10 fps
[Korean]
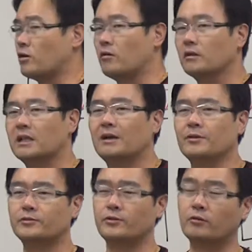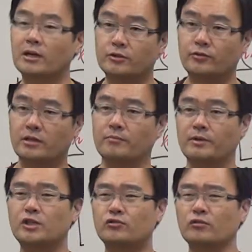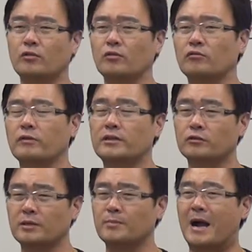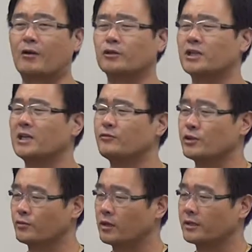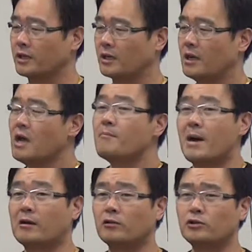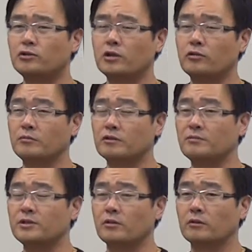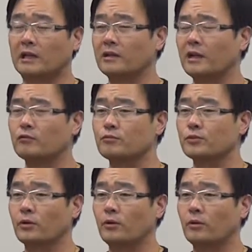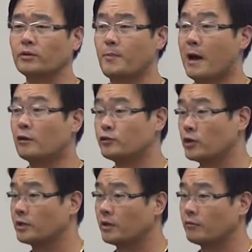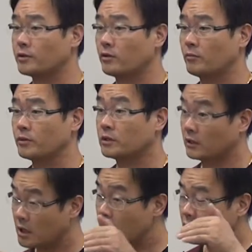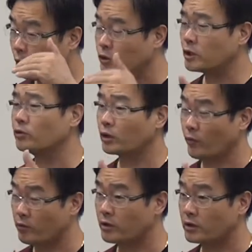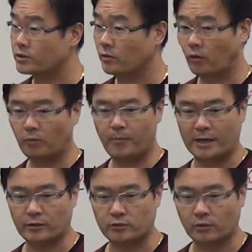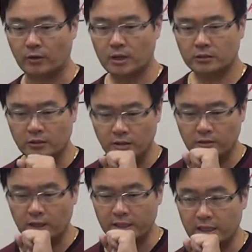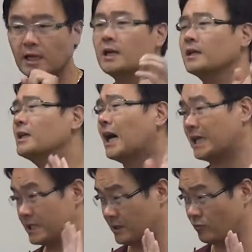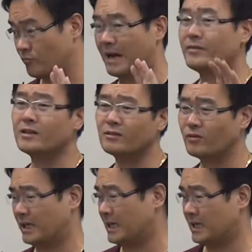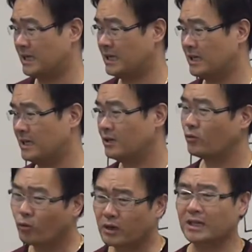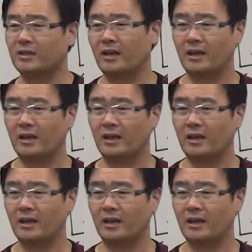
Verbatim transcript: 정답일 수도 있고 아닐 수도 있는데 밑줄 그어놓고 애터선생님 바꿔치기 할 수 있을 것 같아. 바꿔치기에 해도 대면 의미적으로 다른 게 하나도 없어요. 근데 바꿔치기 했다고 해서 여러분들 그냥 고지고대로 외우는 애들이 있죠. 어, 바뀌었어. 틀린 거 아니야? 그거 아니라고. 맞는 거야. 똑같아.